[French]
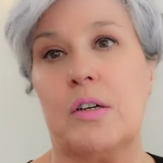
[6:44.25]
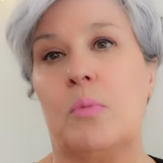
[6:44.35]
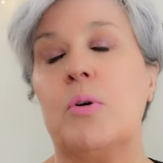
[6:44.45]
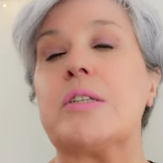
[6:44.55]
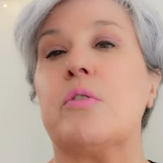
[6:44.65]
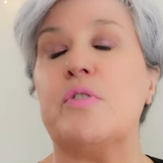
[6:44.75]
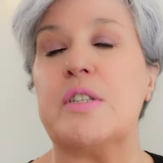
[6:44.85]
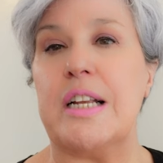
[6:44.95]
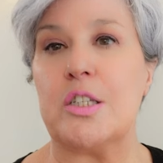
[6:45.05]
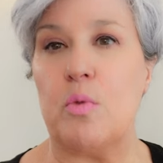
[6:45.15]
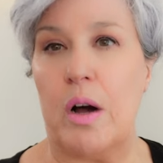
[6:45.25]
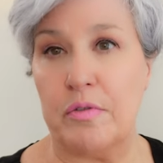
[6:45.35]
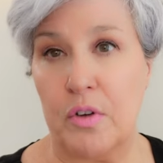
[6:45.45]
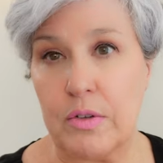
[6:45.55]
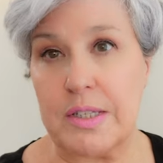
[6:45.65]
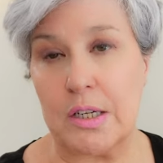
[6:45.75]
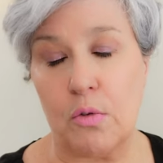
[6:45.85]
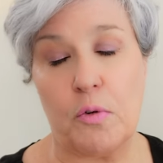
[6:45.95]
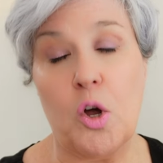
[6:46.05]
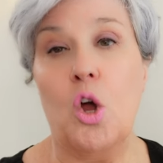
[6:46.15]
Comment est-ce qu'on faisait la soie avant C'est
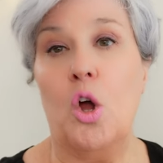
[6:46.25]
qu'on